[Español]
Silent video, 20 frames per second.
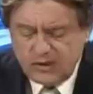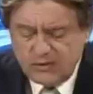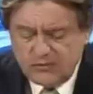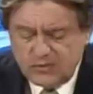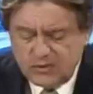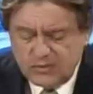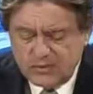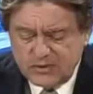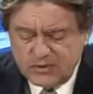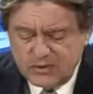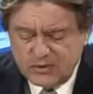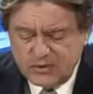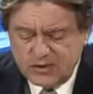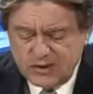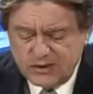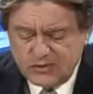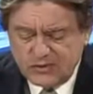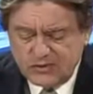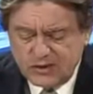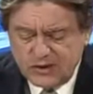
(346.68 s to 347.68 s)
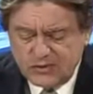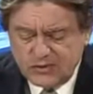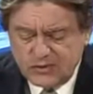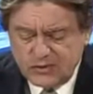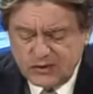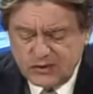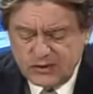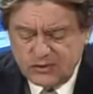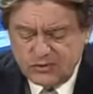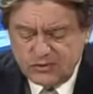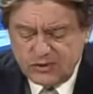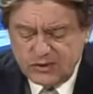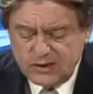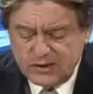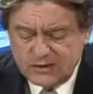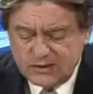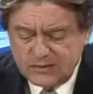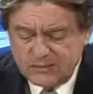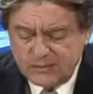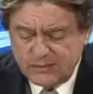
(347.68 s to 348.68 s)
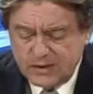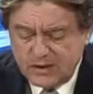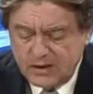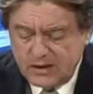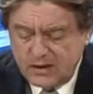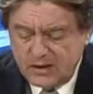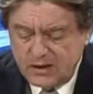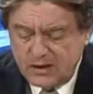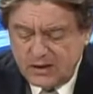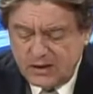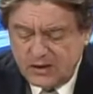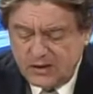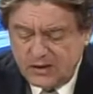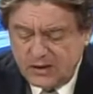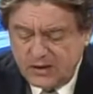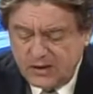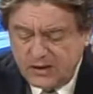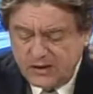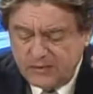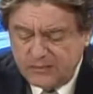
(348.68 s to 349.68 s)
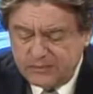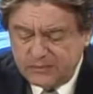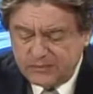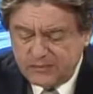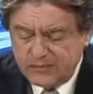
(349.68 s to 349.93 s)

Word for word: la información de la Sociedad Nacional de Industrias, eh,